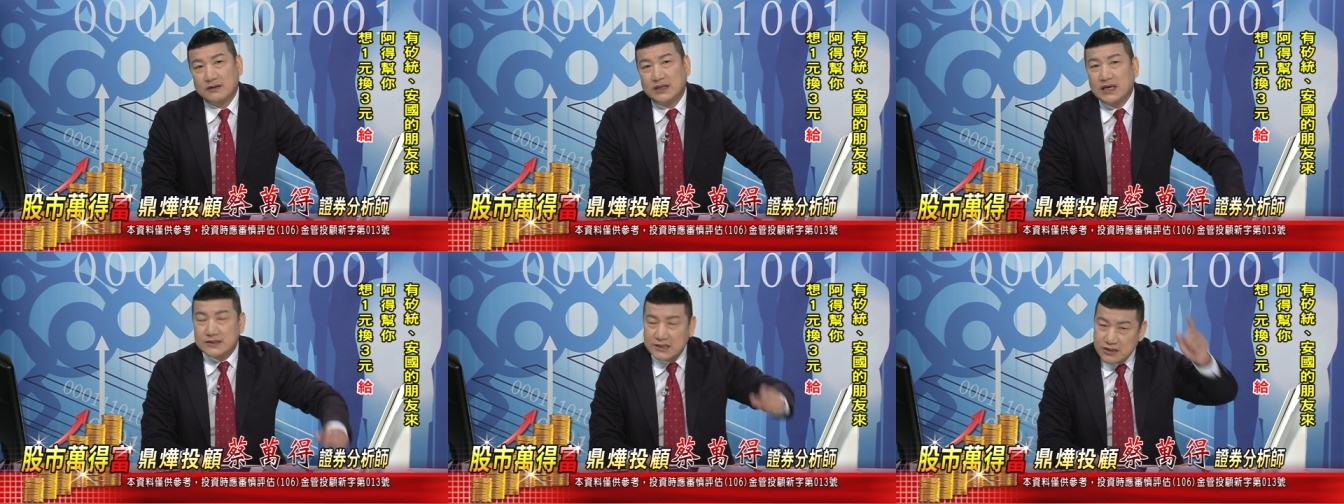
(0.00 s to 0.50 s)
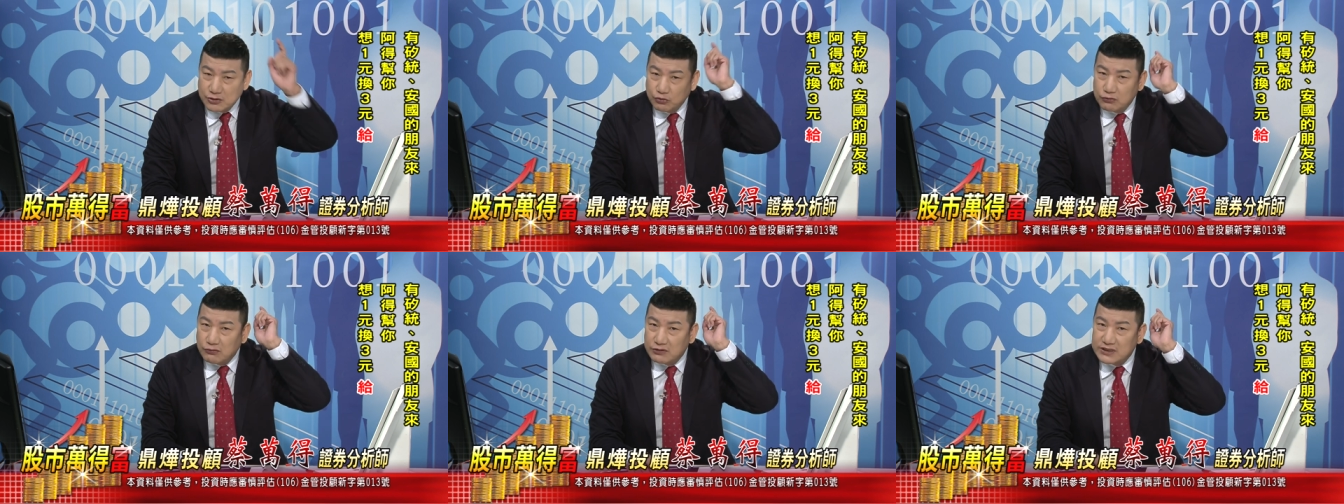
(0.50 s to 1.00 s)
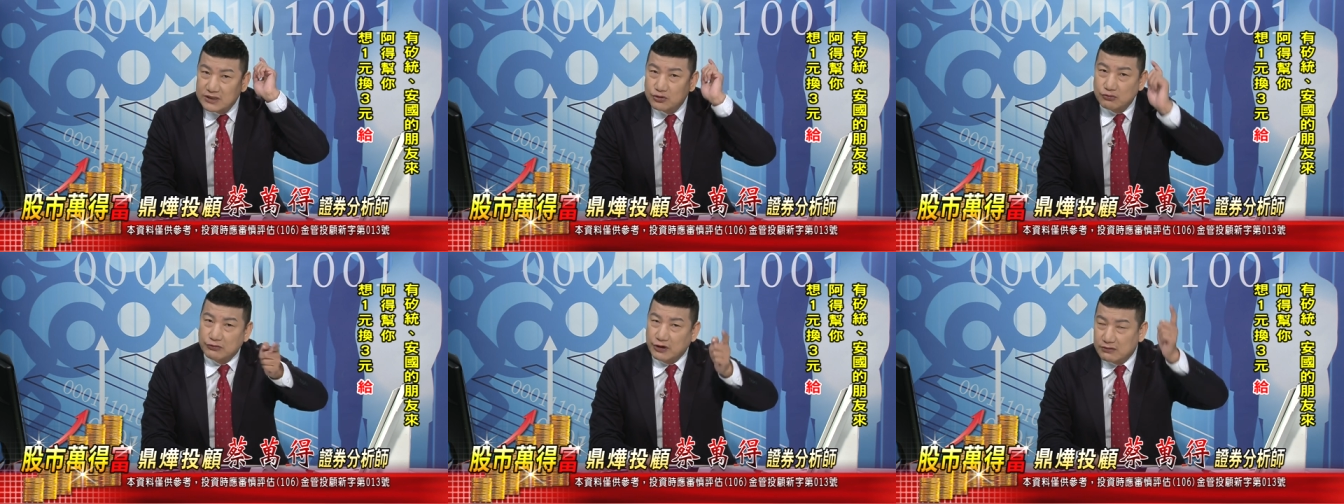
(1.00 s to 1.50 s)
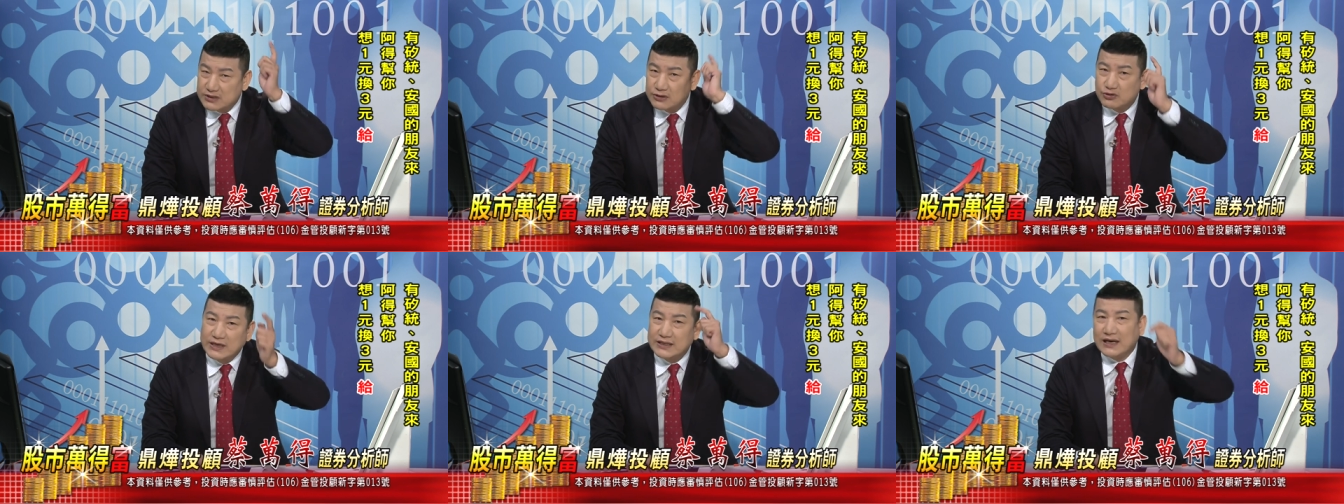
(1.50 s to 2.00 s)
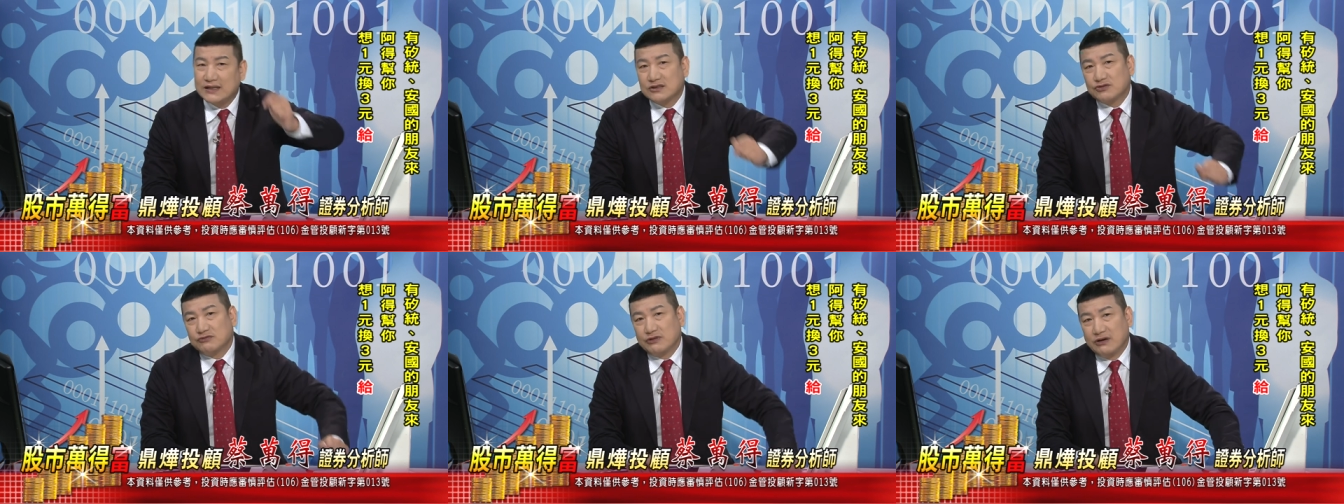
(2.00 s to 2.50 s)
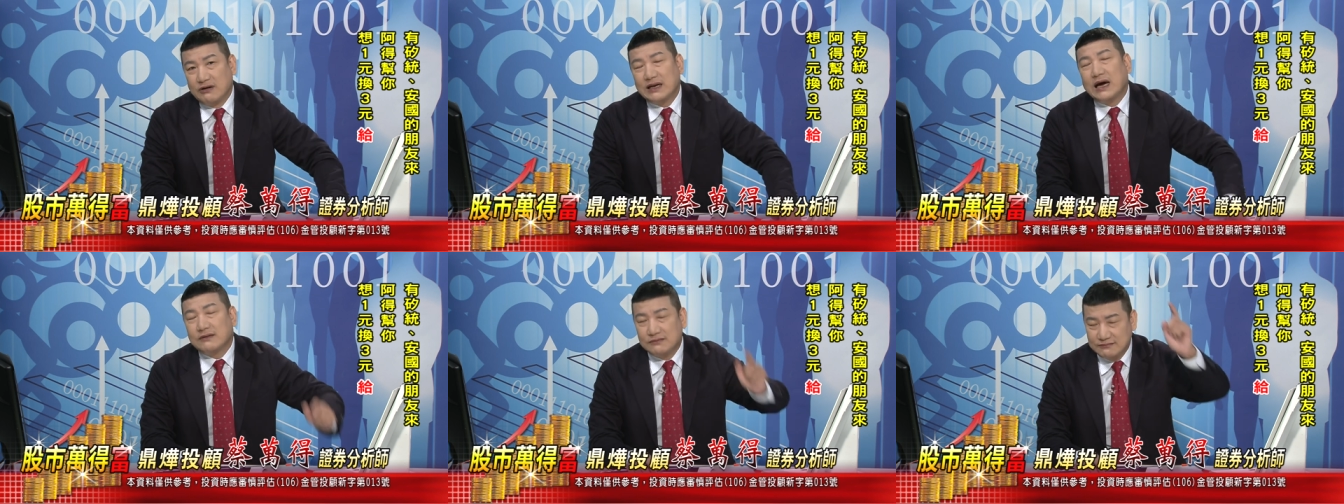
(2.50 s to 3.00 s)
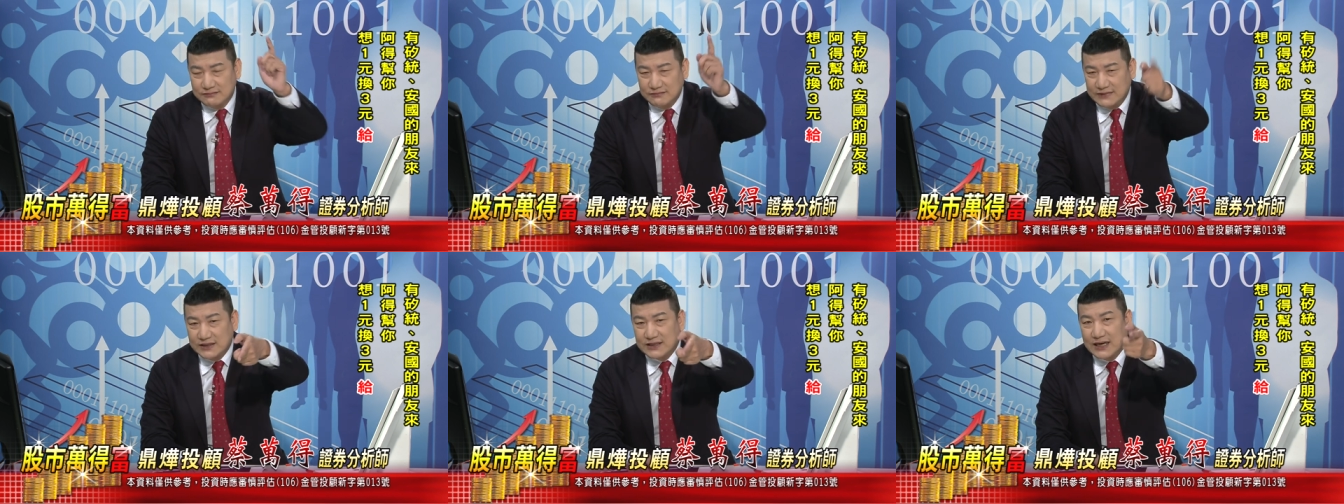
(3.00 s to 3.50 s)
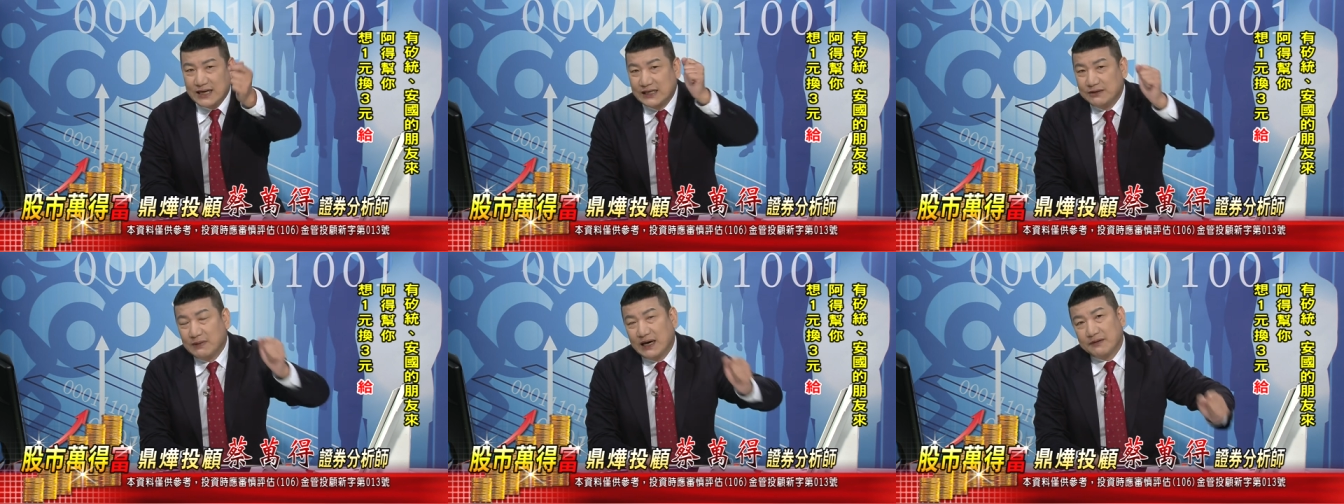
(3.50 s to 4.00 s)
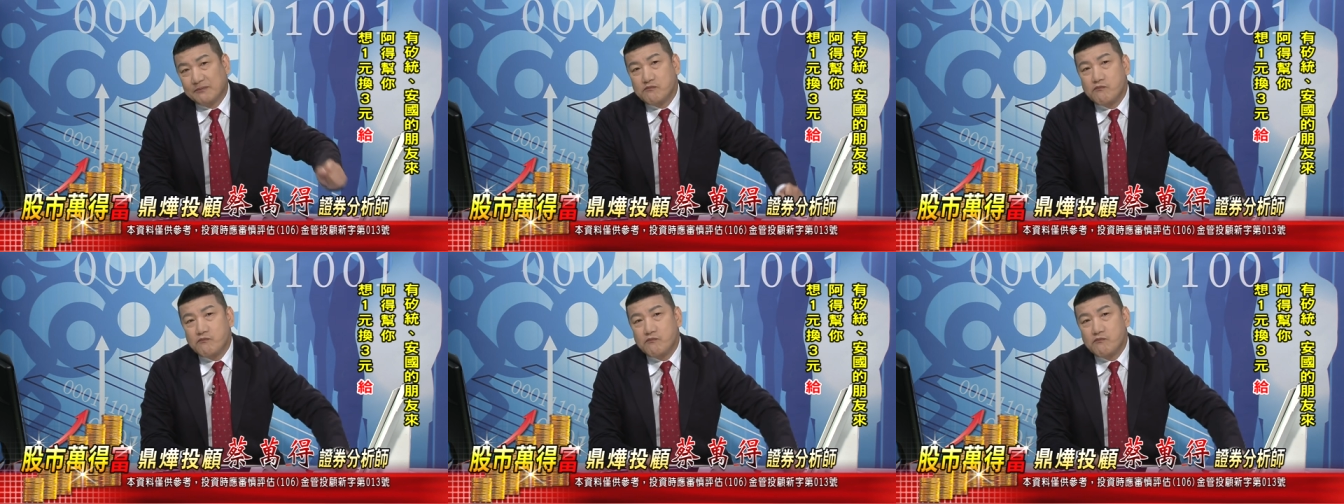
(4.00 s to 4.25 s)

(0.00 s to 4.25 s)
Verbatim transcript: 电池股如果是主流，是最大的主流，那跌下来你买。